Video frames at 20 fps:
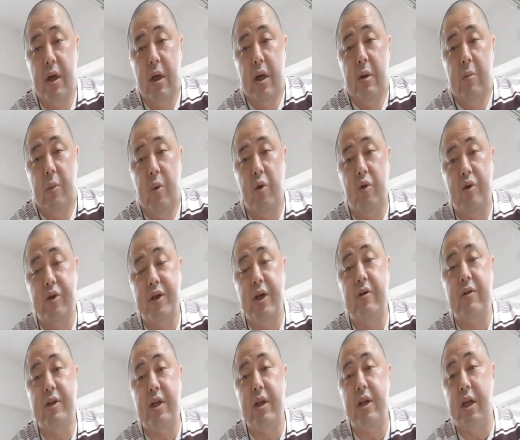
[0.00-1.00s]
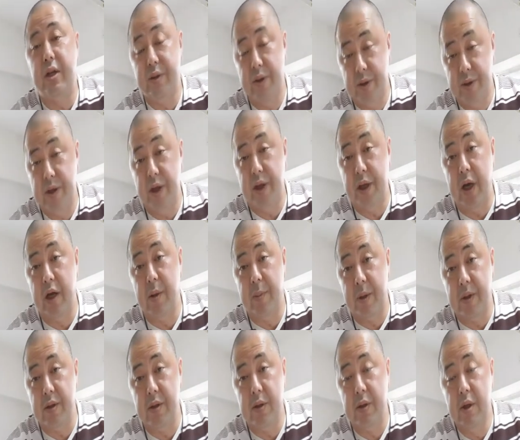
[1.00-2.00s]
もうぐちゃぐちゃになって捨ててあり
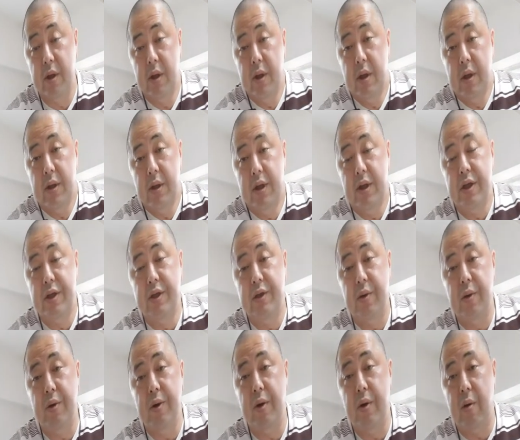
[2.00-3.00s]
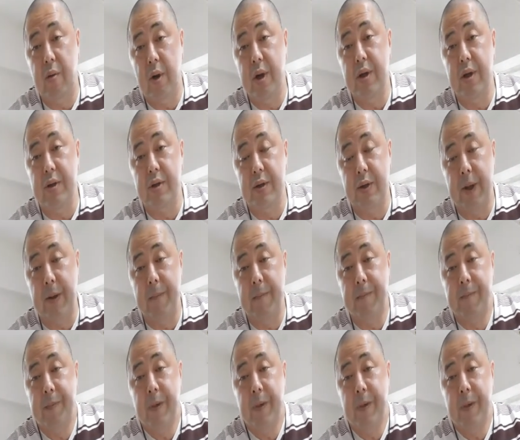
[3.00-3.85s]
ます。で非常に怖いですね。